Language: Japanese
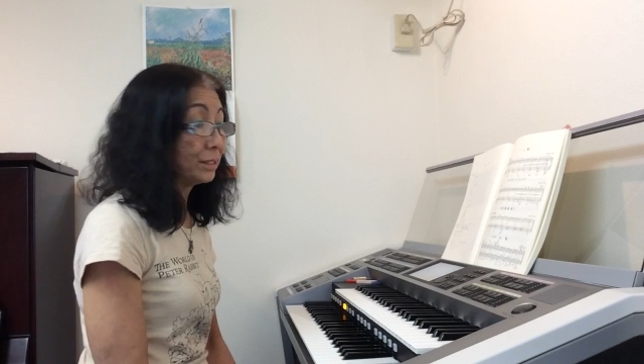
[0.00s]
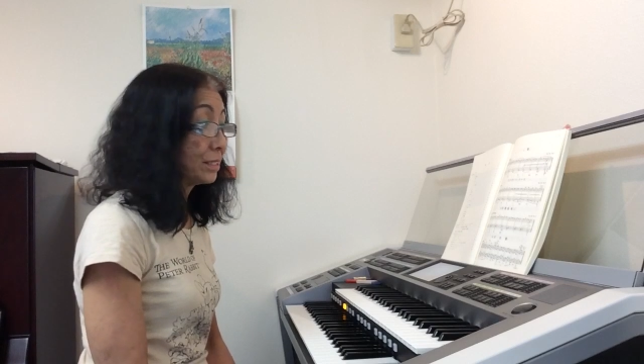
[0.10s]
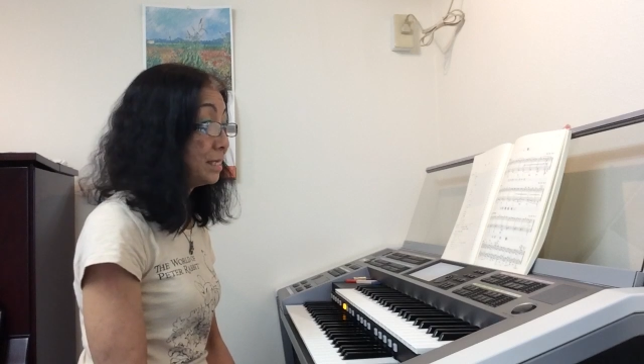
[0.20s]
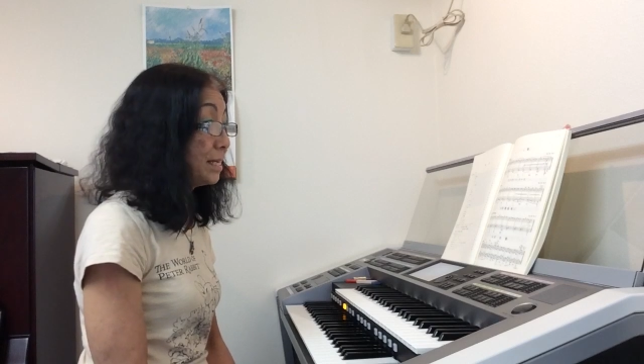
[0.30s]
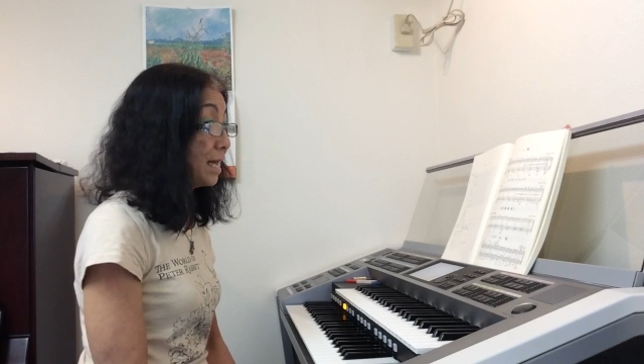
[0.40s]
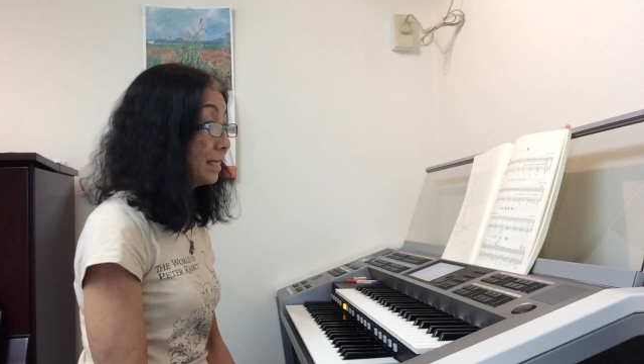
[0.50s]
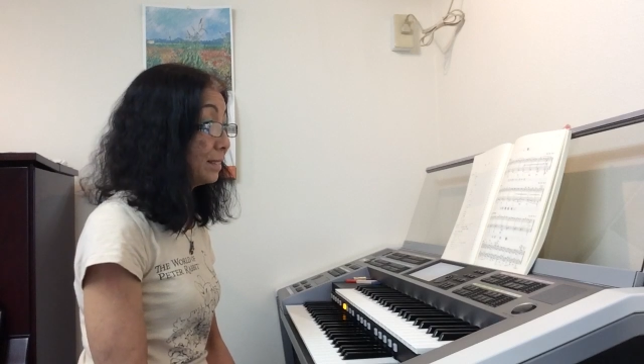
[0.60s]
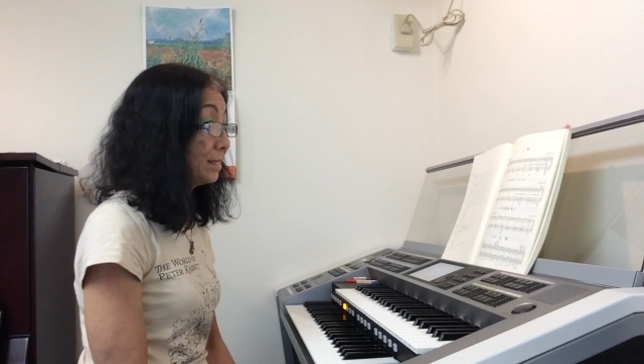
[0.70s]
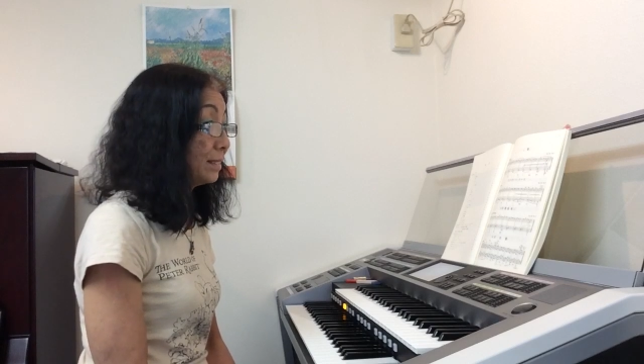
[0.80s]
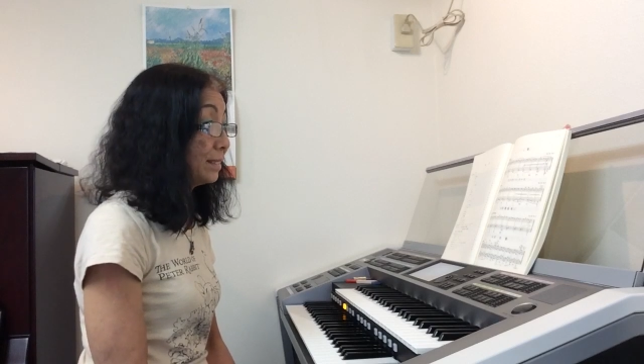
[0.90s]
好きなん
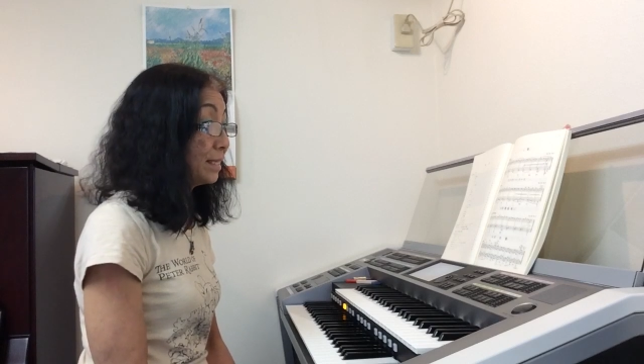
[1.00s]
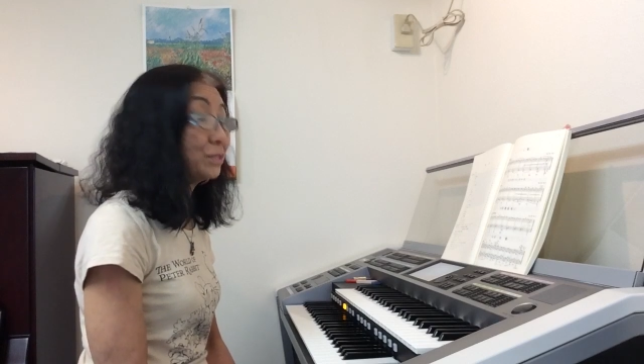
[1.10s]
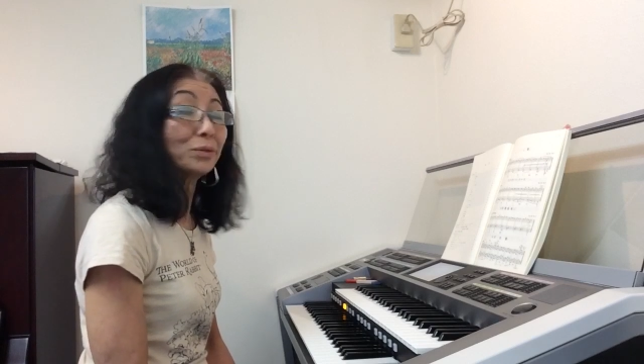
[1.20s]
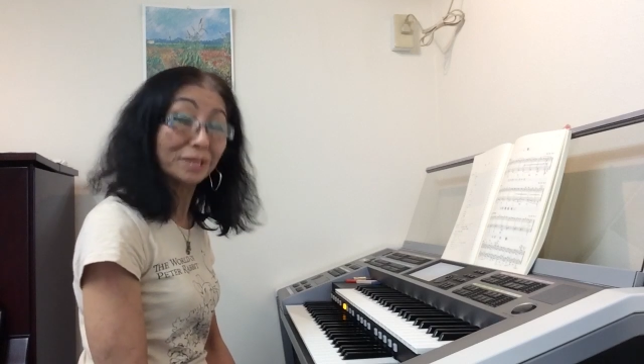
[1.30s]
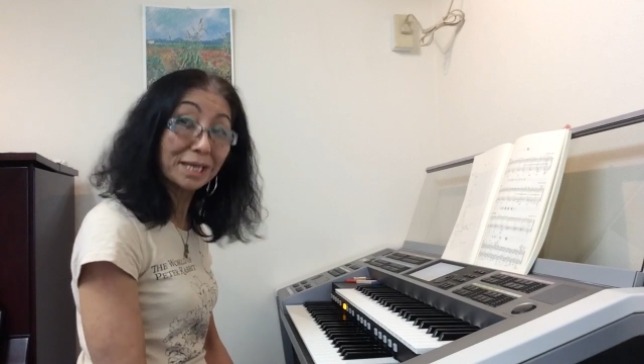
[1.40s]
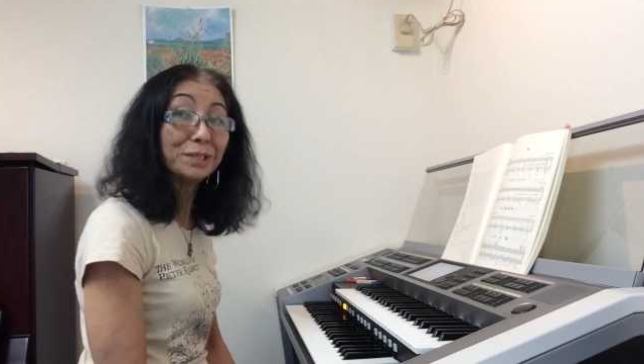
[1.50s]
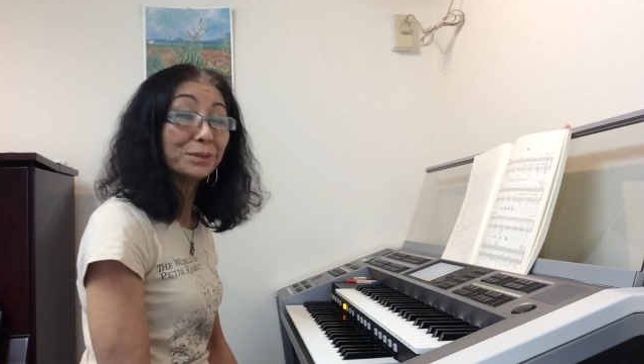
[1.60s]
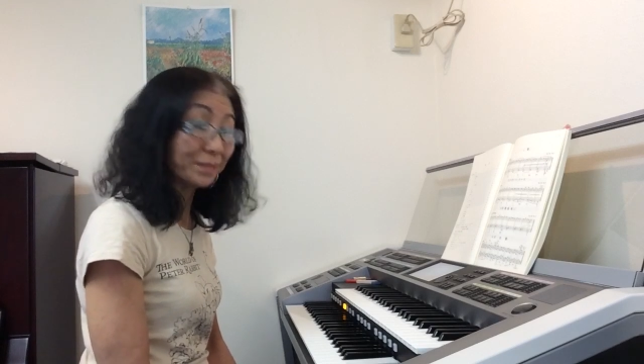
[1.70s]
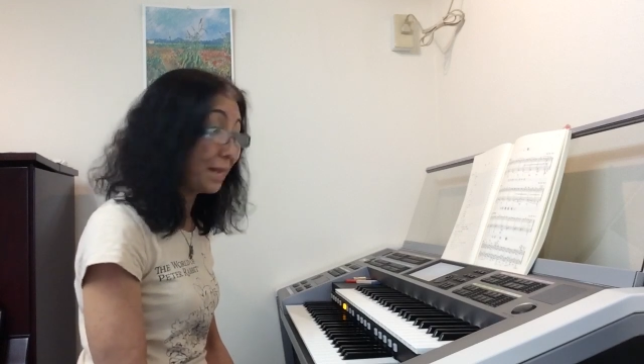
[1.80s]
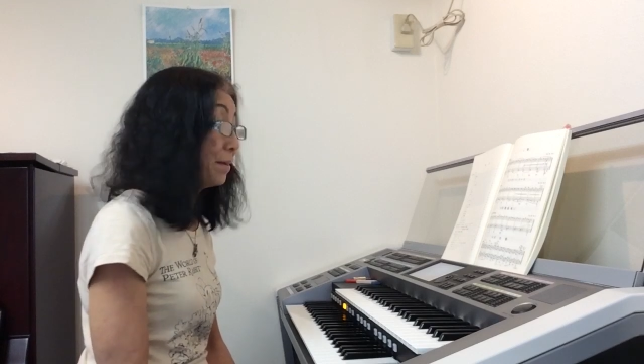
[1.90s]
でしょうねきっ
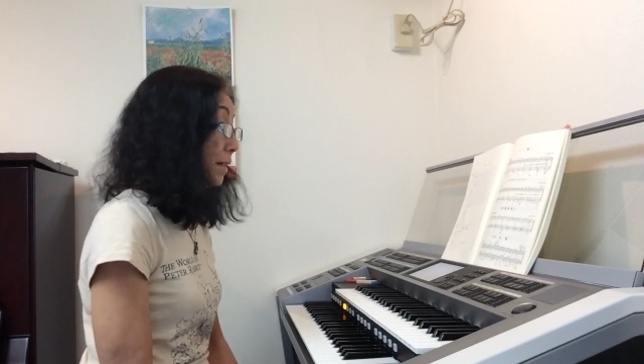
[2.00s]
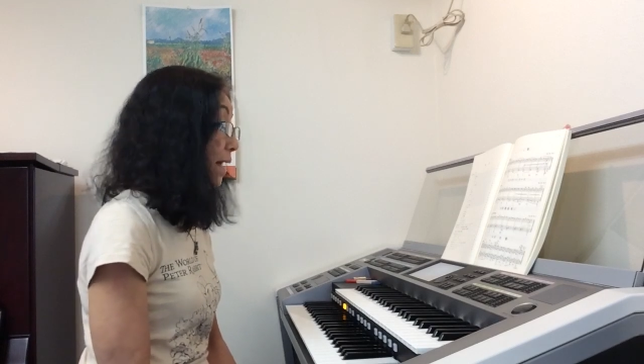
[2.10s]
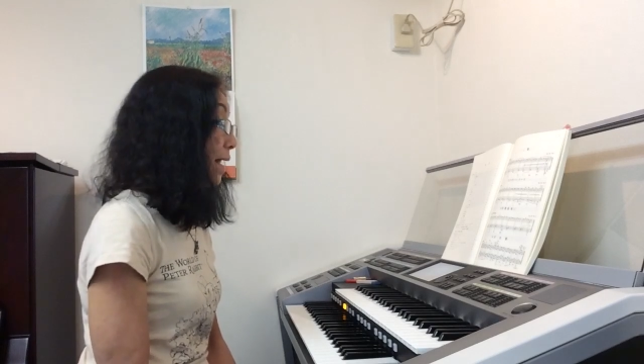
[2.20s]
とね。